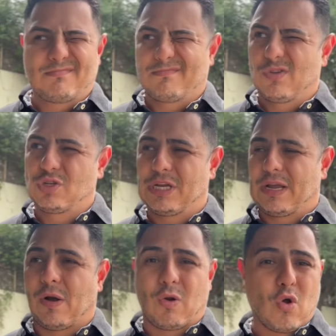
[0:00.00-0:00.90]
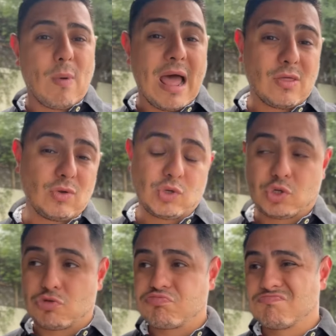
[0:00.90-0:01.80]
no sé,
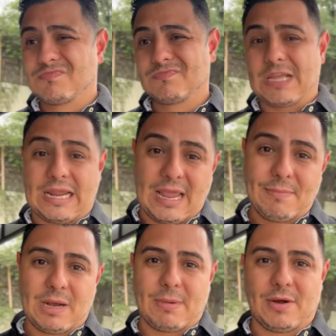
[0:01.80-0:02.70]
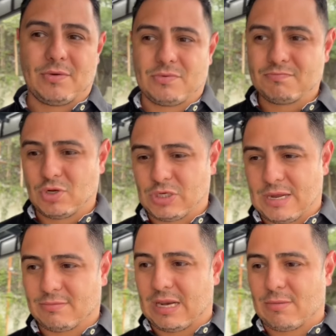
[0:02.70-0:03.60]
robados. ¿De qué, mi hermano? O
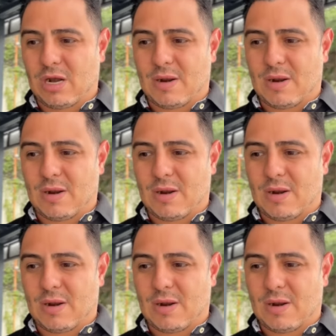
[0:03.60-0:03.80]
sea, tenemos la